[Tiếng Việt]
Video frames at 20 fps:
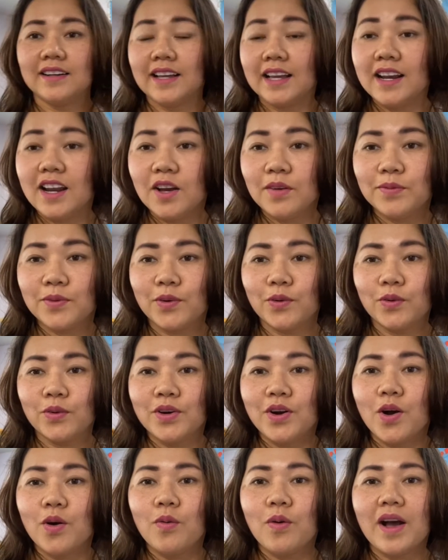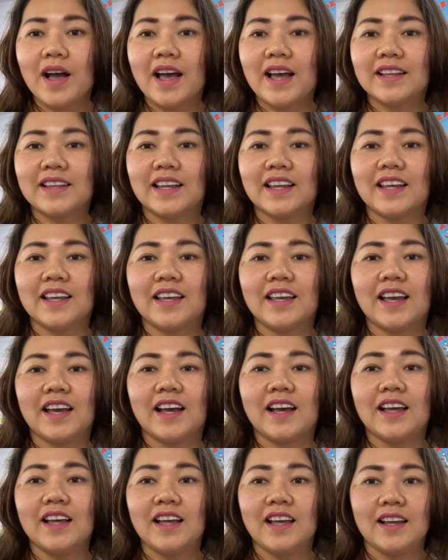cái lớp của Noah thì
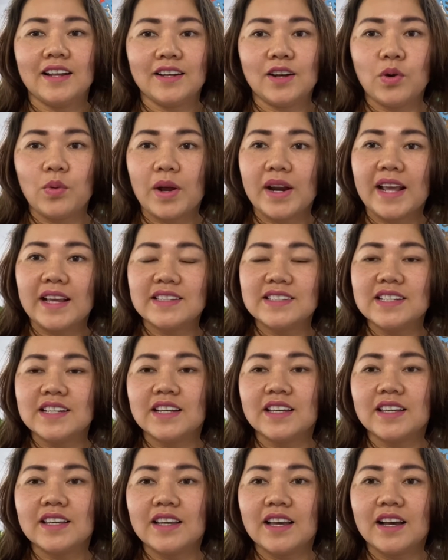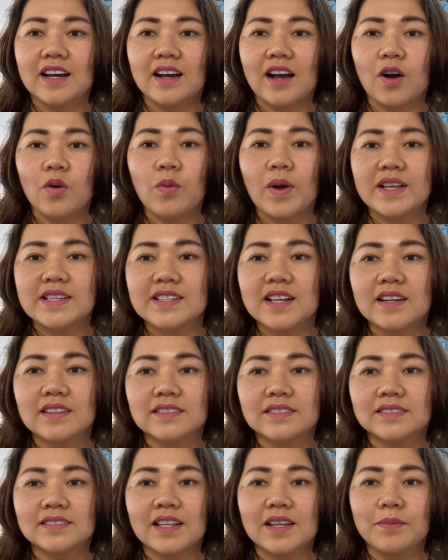Noah đang chơi ở ngoài sân,
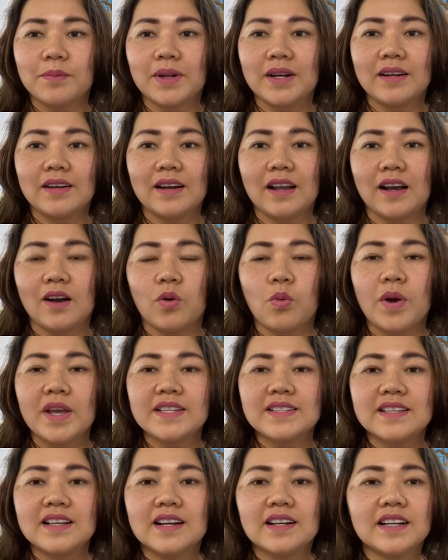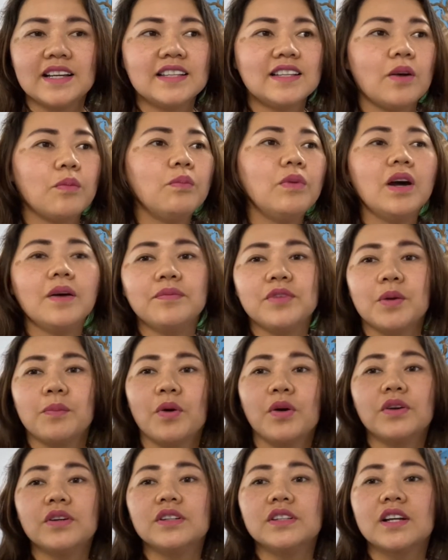thì mình quay sơ cái trong lớp cho
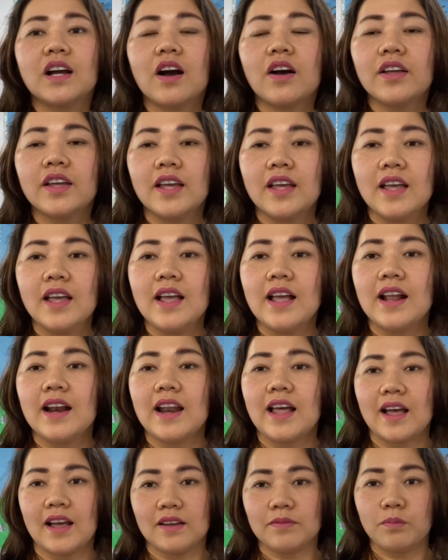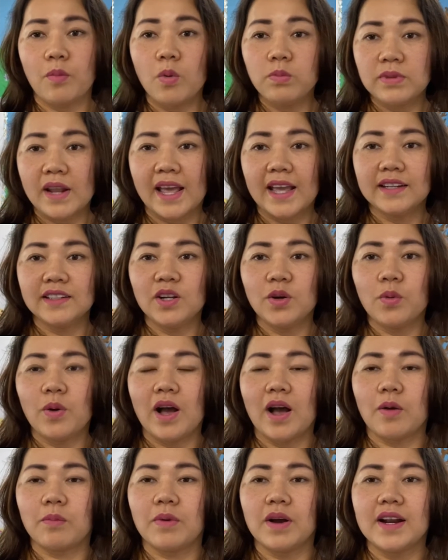mọi người coi. Là 4 tháng
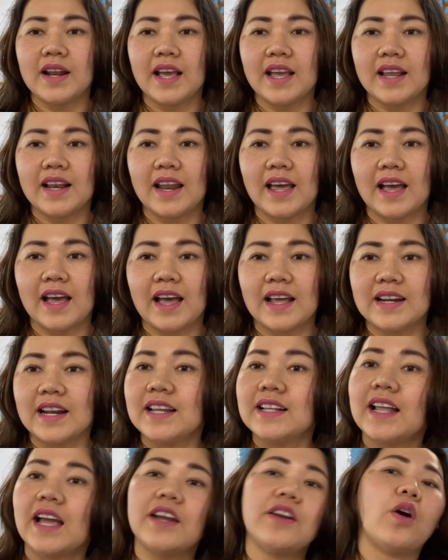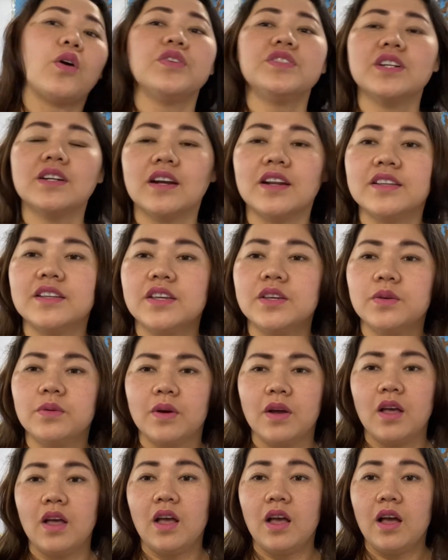Noah học ở đây là anh ấy thay đổi rất là nhiều.
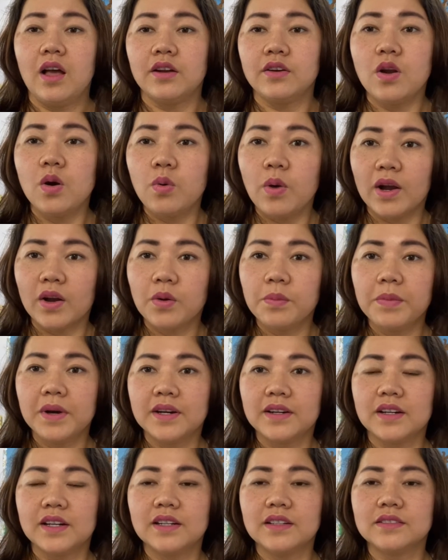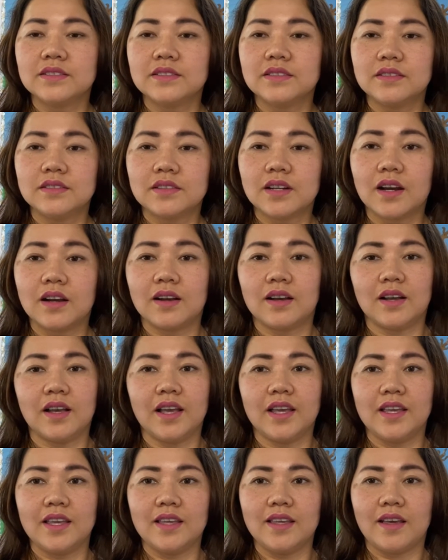Noah của mình cực
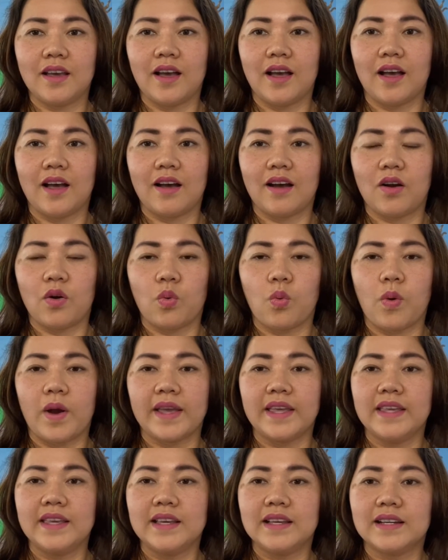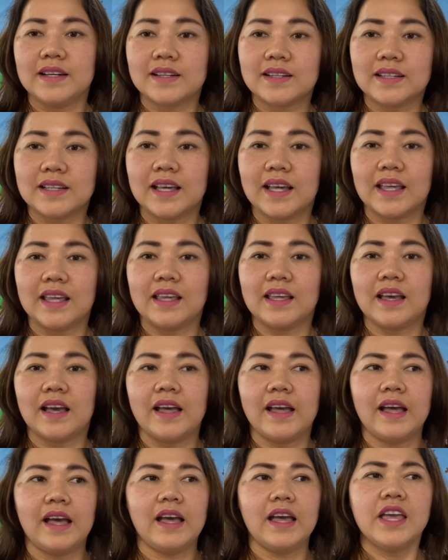kỳ quậy, cực kỳ
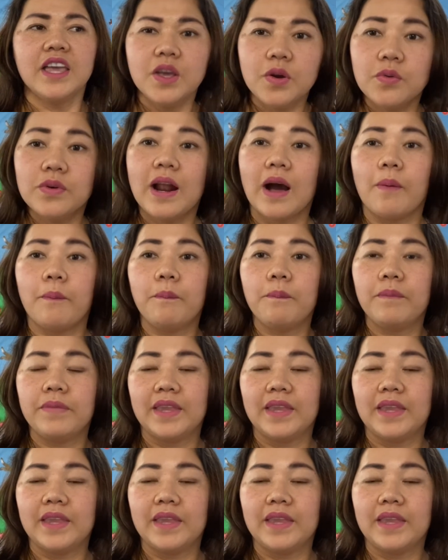hiếu động.